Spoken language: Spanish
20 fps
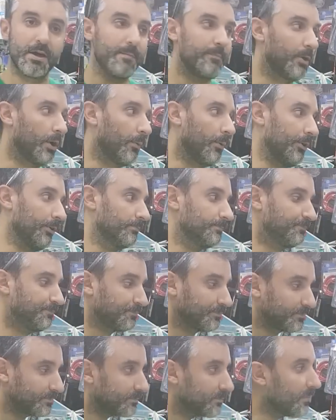Pero bueno,
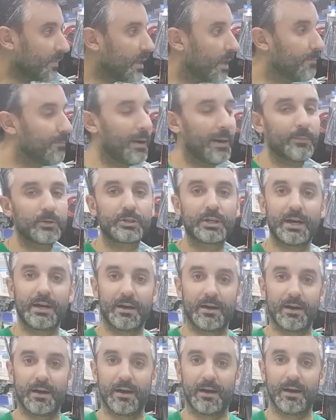vamos
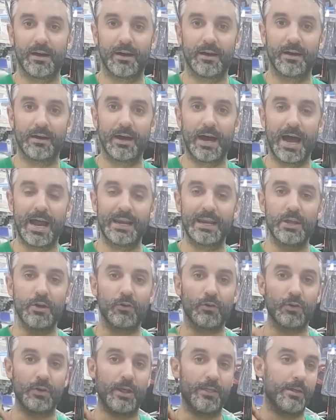al
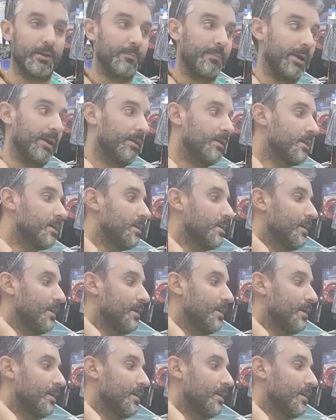lío con Lederman.